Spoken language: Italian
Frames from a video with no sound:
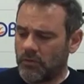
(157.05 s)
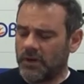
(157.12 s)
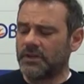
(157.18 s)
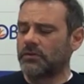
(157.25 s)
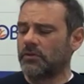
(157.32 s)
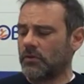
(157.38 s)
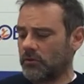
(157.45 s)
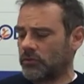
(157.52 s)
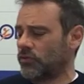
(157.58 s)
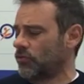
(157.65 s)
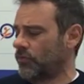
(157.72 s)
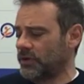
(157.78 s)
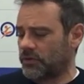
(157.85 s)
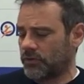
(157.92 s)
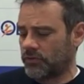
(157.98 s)
questo,
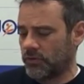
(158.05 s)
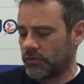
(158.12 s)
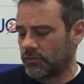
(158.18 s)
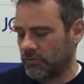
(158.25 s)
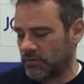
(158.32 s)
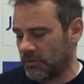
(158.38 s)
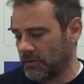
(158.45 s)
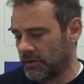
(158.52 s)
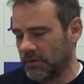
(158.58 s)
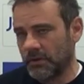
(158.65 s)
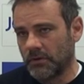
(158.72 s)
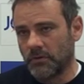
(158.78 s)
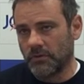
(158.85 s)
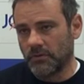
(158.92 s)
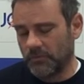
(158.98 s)
Su questo sono assolutamente
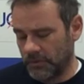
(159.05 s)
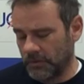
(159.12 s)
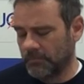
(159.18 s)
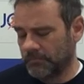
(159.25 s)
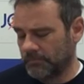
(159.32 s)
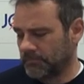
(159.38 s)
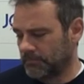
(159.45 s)
d'accordo, vero?